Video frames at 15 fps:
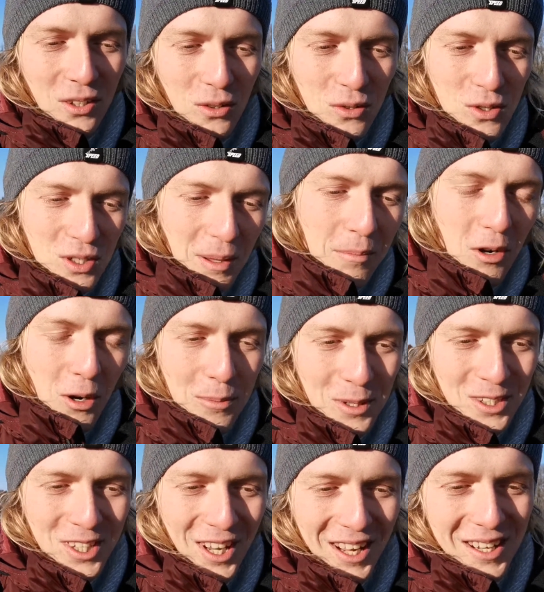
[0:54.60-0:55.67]
to już tam
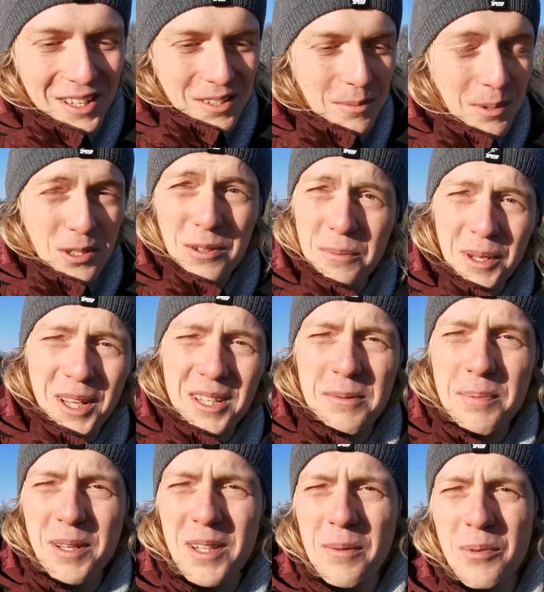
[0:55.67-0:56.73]
robić, ale zobaczymy jaka
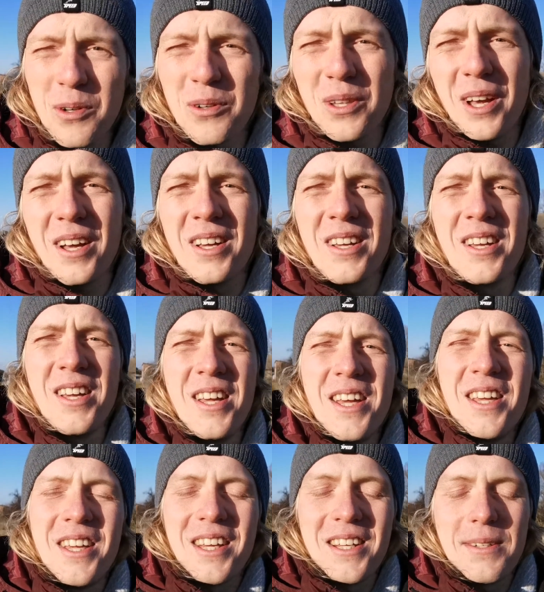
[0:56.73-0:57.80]
jest piękna pogoda.
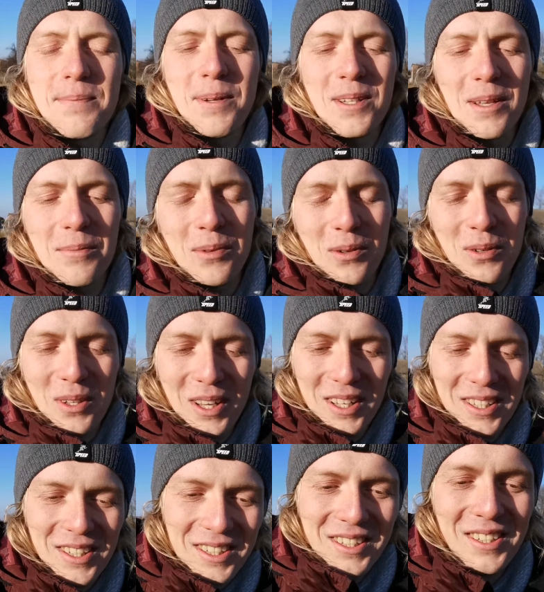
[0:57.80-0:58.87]
Jaka jest piękna
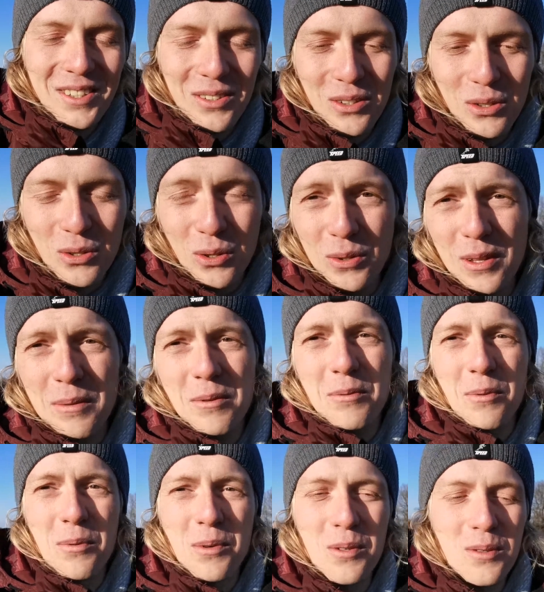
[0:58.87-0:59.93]
pogoda i no szkoda
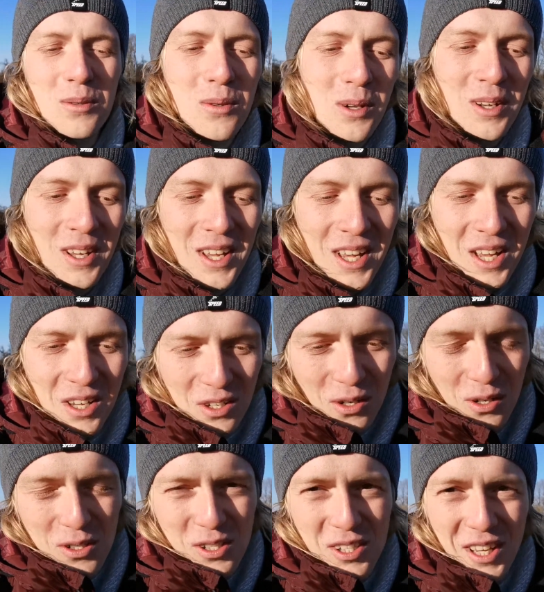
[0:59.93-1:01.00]
mi po prostu
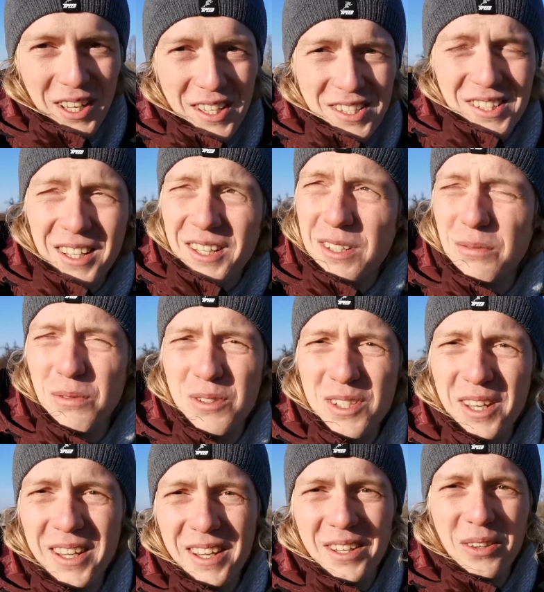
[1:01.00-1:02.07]
siąść, jak jest takie
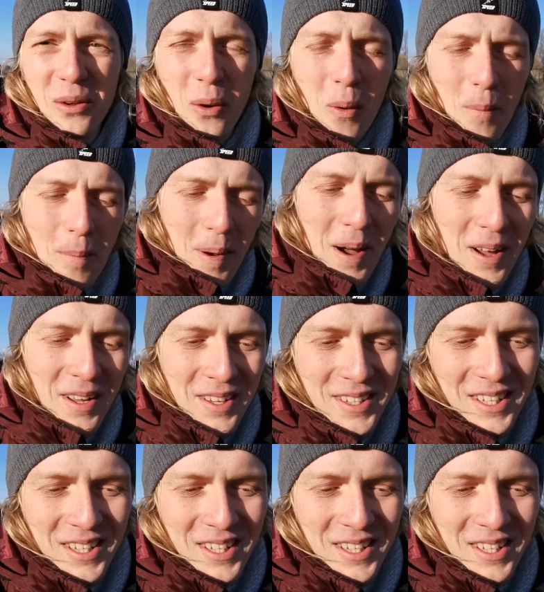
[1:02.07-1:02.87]
słońce, do kąpa